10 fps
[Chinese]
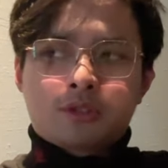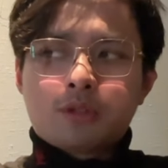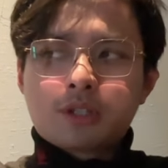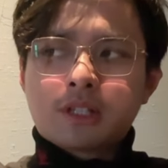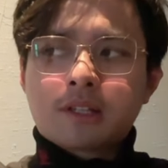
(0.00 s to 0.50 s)

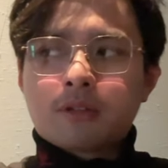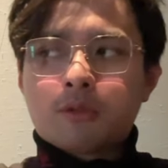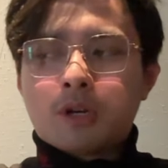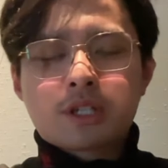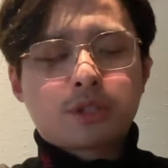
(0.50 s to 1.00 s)
说现在
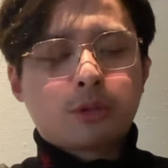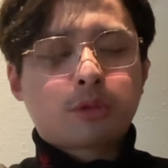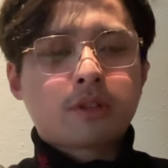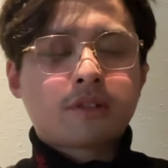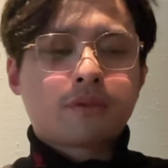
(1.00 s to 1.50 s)
网上有一
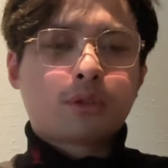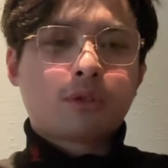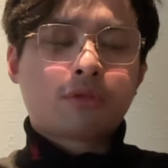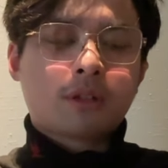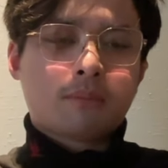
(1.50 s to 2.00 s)
段四分
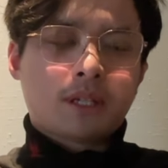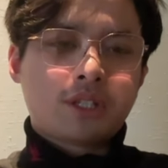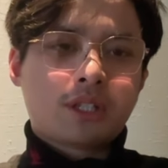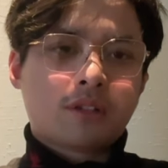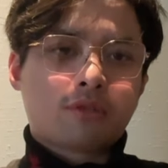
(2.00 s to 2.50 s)
多钟的梅
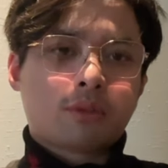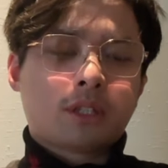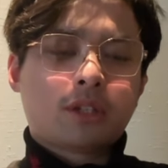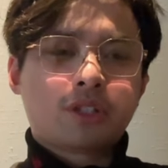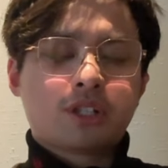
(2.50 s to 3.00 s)
西的所谓的
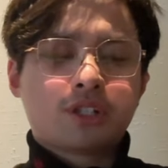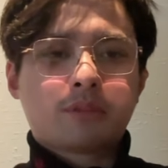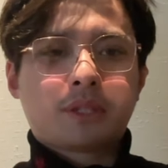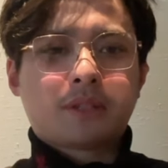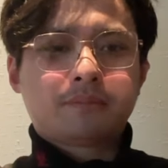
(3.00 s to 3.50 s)
道歉视
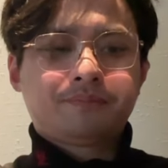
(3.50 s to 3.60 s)
频。